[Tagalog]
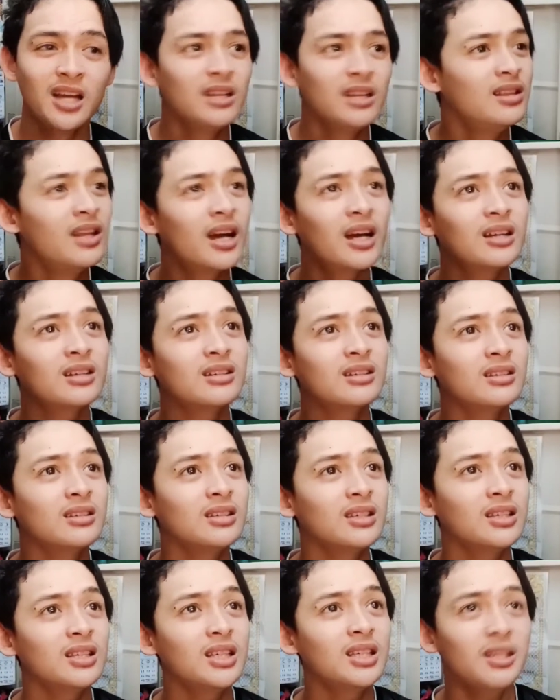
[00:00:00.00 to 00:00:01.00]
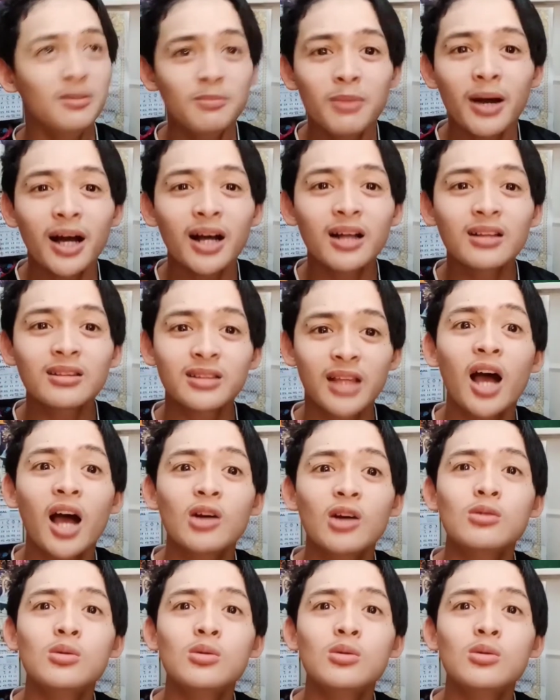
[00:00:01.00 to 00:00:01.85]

ng ibang tao.